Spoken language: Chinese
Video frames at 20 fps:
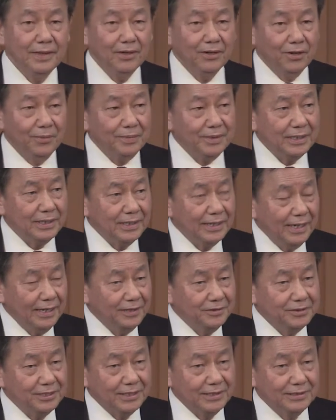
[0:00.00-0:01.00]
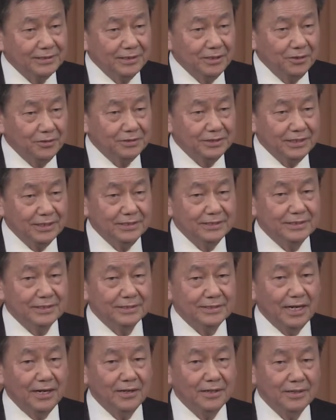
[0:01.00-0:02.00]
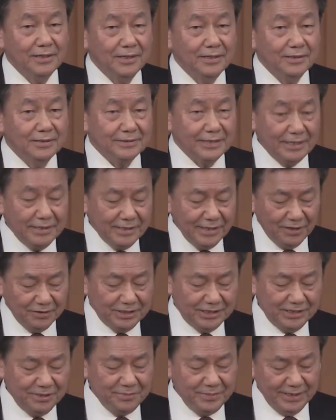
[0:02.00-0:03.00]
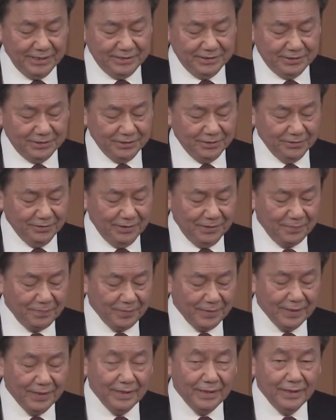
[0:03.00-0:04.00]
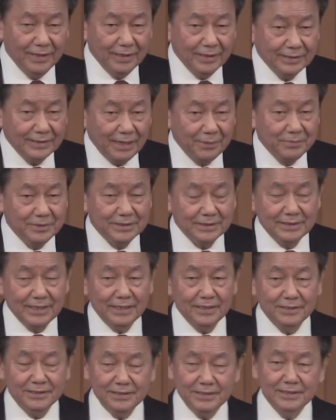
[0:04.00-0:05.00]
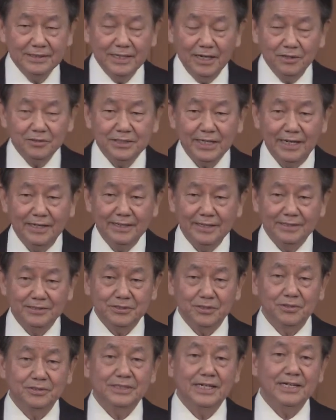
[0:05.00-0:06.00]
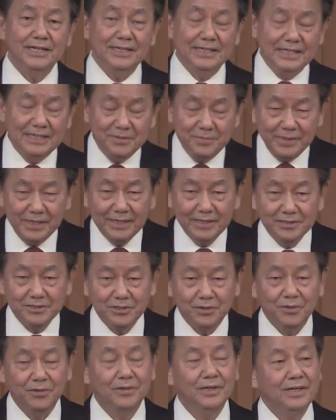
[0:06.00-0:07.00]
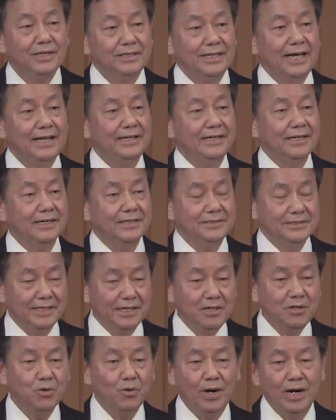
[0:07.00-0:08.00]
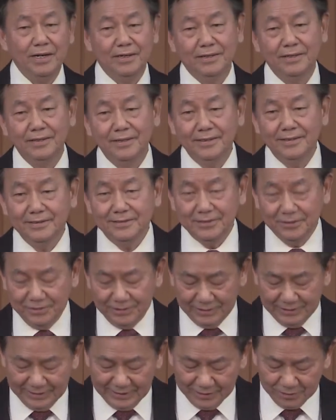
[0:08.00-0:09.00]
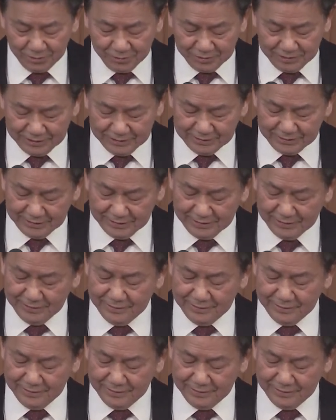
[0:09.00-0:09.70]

我们可以看到，这个时候正是当灯要熄灭的时候了，他们正在兴高采烈的时候，在黎明的时候来了一个争光，就是耶稣自己。